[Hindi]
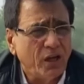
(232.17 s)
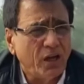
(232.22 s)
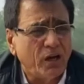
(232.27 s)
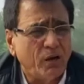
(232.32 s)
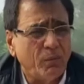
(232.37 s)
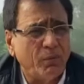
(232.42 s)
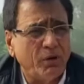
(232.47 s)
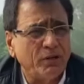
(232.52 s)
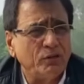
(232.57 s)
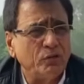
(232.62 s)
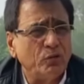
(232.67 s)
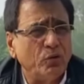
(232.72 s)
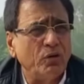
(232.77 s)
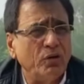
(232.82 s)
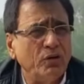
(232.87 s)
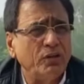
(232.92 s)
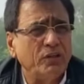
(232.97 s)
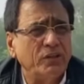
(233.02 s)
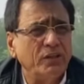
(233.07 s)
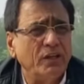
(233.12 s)
हमारी जो
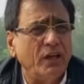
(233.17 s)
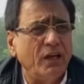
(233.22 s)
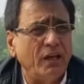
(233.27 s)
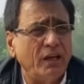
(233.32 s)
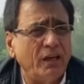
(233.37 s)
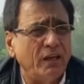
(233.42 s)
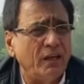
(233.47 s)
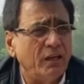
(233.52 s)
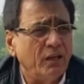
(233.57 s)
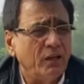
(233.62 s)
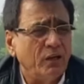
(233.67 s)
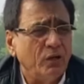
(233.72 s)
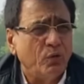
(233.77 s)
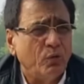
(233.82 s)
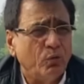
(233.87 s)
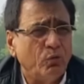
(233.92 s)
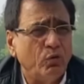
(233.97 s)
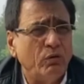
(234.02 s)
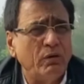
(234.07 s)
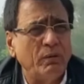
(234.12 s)
लड़कियाँ हैं
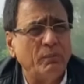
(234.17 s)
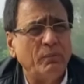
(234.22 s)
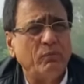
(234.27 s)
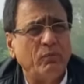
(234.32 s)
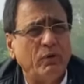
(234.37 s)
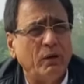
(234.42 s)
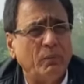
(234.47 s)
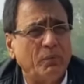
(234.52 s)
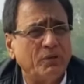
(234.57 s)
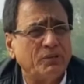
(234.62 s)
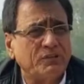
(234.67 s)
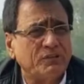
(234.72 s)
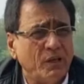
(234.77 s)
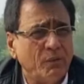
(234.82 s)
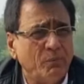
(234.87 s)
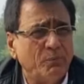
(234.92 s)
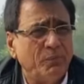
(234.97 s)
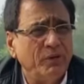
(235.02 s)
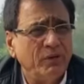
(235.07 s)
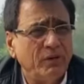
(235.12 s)
वो वहाँ पर
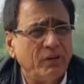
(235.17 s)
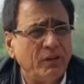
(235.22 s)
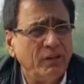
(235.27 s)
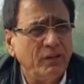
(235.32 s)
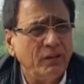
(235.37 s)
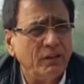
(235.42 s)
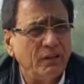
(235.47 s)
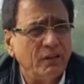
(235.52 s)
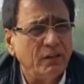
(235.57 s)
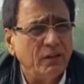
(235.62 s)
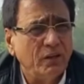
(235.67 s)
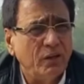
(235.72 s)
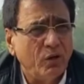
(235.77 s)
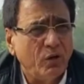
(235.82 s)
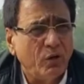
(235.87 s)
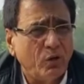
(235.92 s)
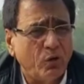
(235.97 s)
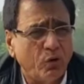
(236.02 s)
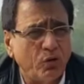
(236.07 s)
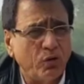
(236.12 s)
चैम्पियन रही
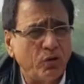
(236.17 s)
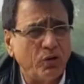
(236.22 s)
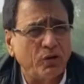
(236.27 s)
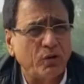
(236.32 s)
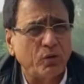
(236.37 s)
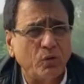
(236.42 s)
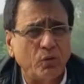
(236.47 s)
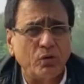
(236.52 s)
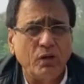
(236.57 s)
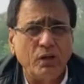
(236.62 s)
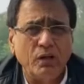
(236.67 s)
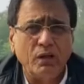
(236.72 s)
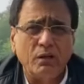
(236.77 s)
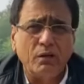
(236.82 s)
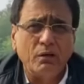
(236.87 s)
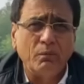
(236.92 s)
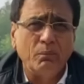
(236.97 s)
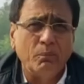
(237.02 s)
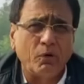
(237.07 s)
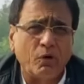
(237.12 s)
और लड़कों ने
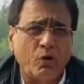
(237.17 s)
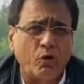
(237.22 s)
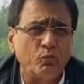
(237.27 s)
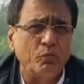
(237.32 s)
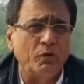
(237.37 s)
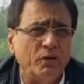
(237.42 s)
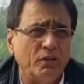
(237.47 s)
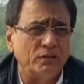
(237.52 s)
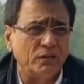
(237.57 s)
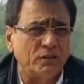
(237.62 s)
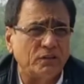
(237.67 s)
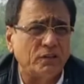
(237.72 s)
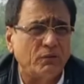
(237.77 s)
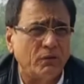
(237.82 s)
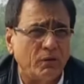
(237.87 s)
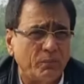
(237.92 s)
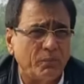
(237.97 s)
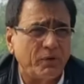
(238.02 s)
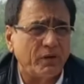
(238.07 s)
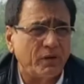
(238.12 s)
ब्रॉन्ज मेडल जीता
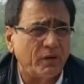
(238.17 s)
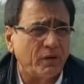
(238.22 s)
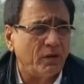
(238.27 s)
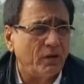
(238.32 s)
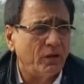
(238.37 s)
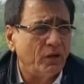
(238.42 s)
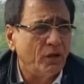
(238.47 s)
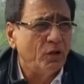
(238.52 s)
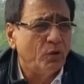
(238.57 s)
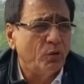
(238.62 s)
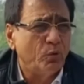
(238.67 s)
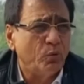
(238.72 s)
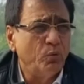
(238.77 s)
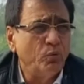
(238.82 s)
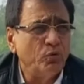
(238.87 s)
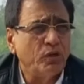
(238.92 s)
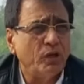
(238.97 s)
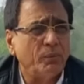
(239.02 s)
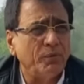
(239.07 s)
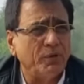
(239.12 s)
वहाँ पे
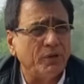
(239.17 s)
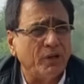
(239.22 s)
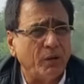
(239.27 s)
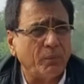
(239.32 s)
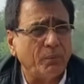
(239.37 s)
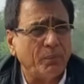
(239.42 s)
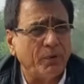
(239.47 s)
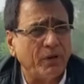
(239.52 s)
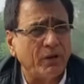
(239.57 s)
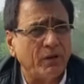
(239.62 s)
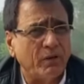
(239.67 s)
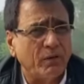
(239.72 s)
उनके भी यहाँ पे